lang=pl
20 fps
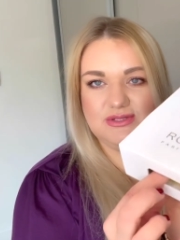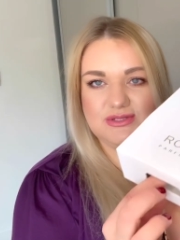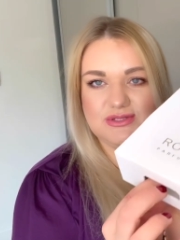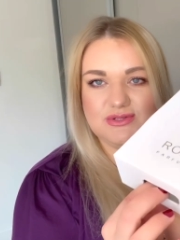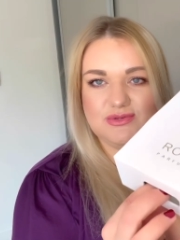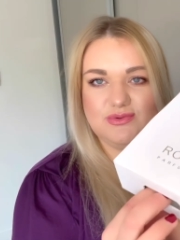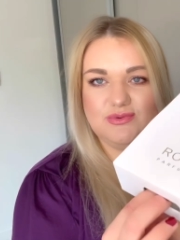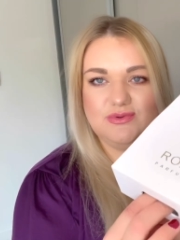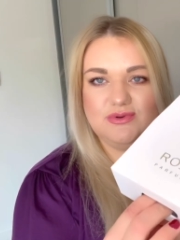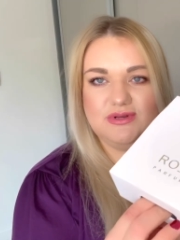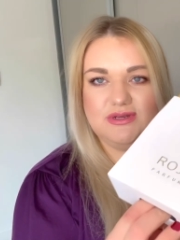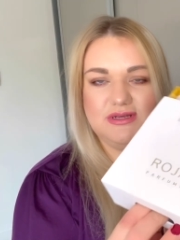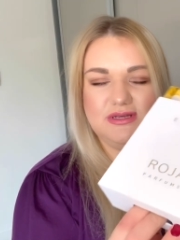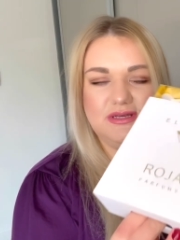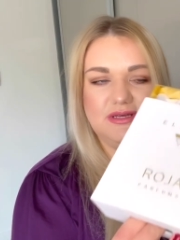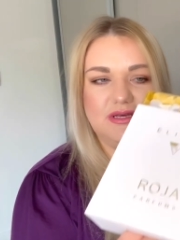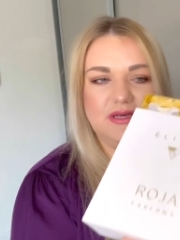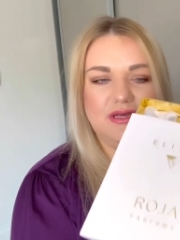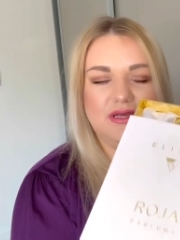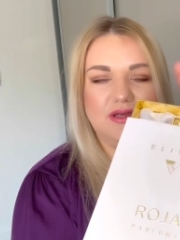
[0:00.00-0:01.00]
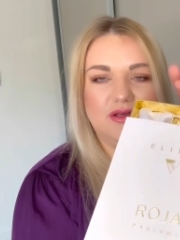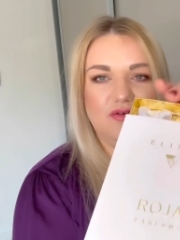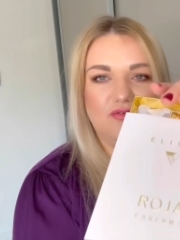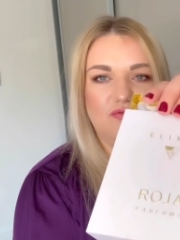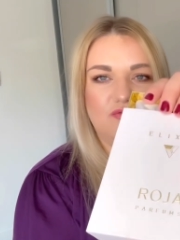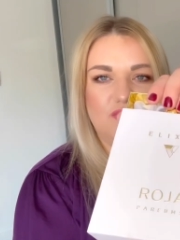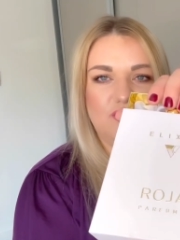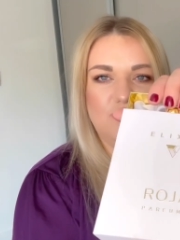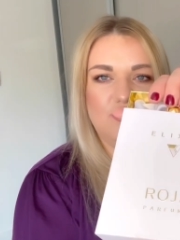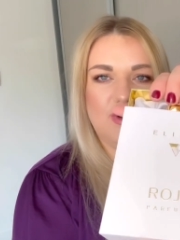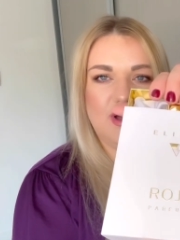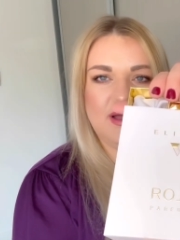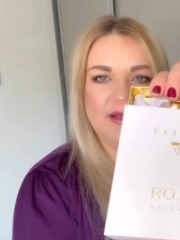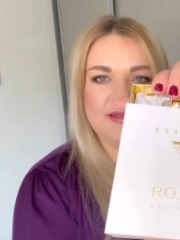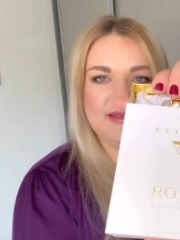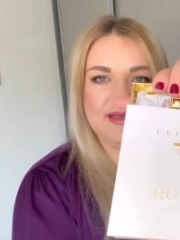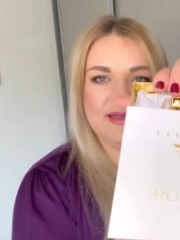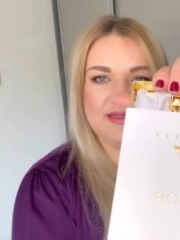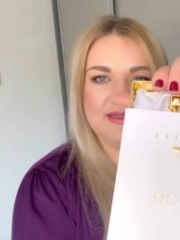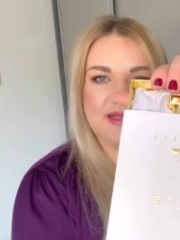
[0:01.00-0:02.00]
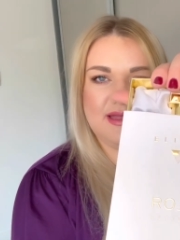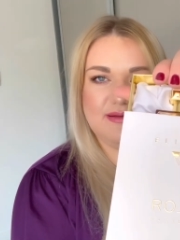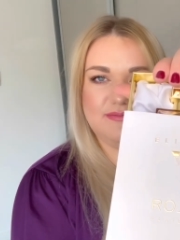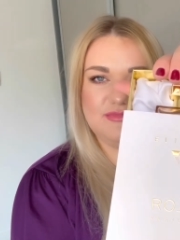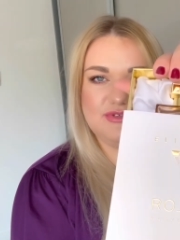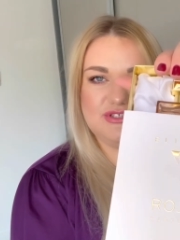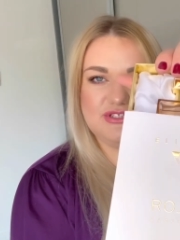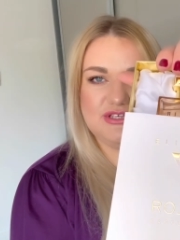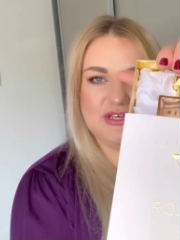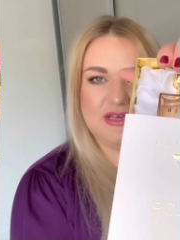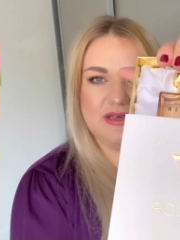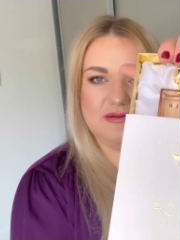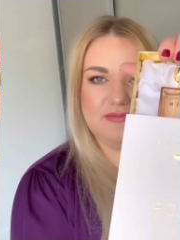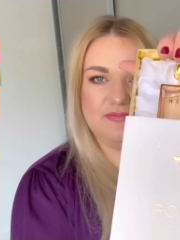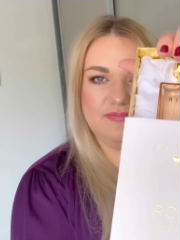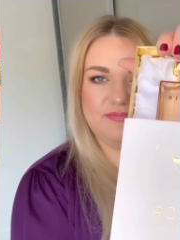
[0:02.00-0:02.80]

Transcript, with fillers: z góry wyłania nam się